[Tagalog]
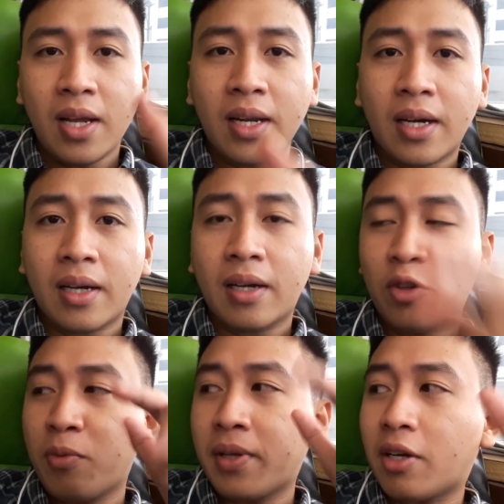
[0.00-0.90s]
nga lang,
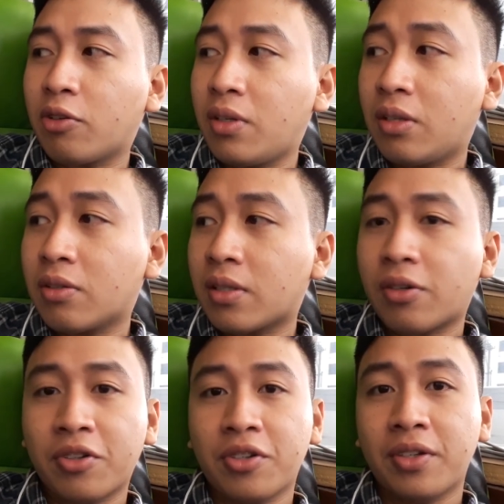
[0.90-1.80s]
duman ako dito sa
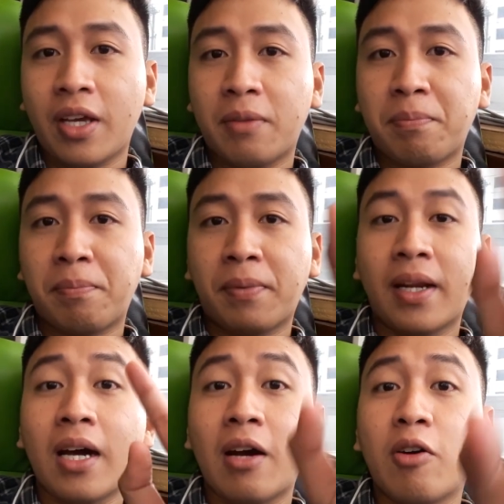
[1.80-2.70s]
Korean Gate.
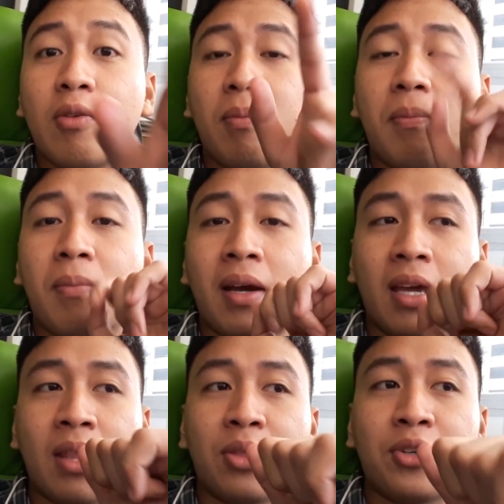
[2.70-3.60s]
Para nga,
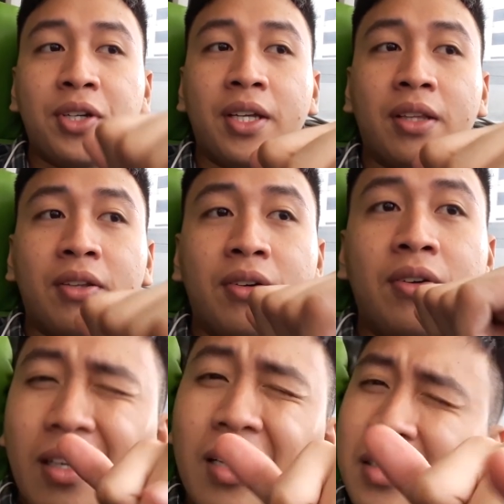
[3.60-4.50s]
mag-internet, no?
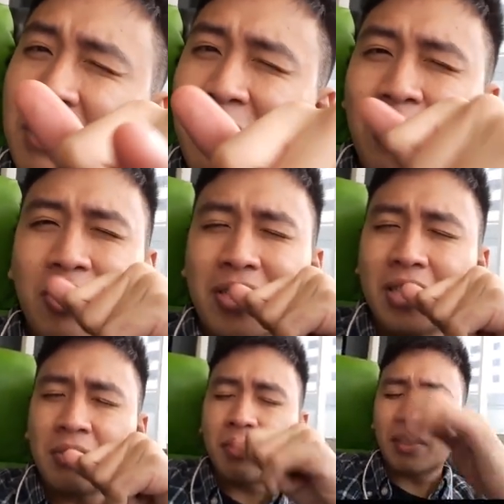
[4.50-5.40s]
Nakakasabi ko lang yun,
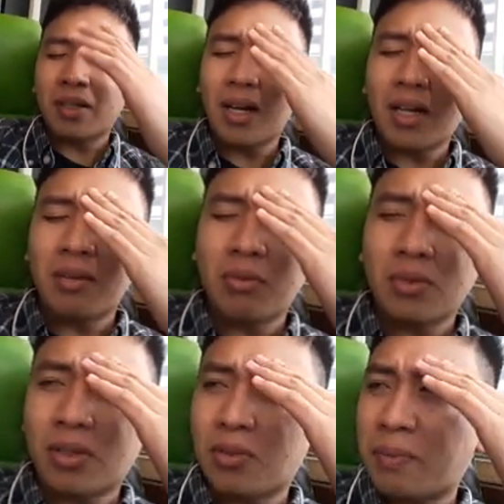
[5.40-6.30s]
di ba?
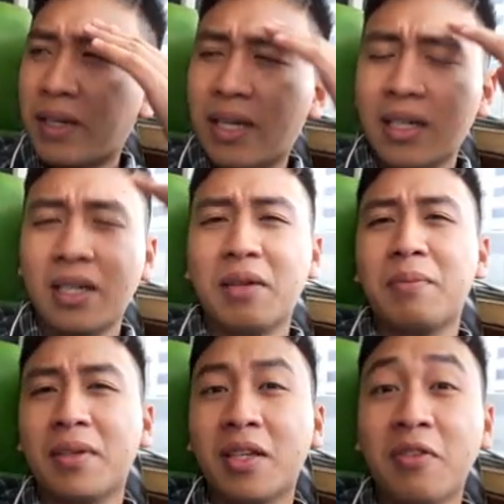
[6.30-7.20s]
Nakakalimutan ko palagi
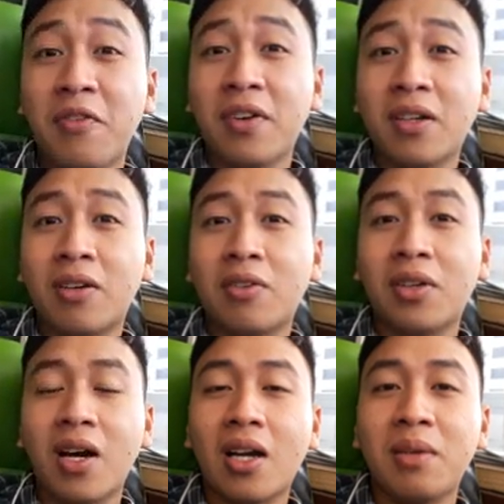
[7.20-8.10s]
kapag nag-vlog ako.
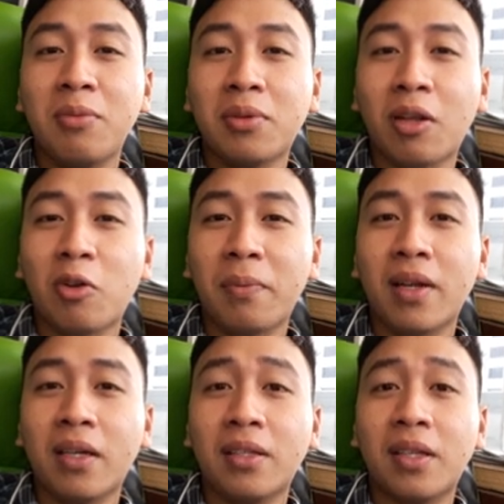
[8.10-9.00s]
Nakakalimutan ko
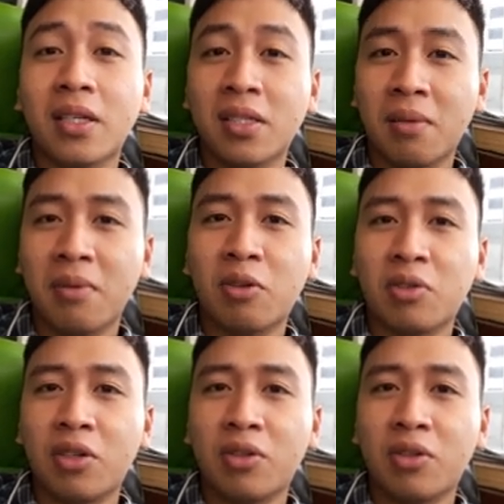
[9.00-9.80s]
palagi na nasabi ko na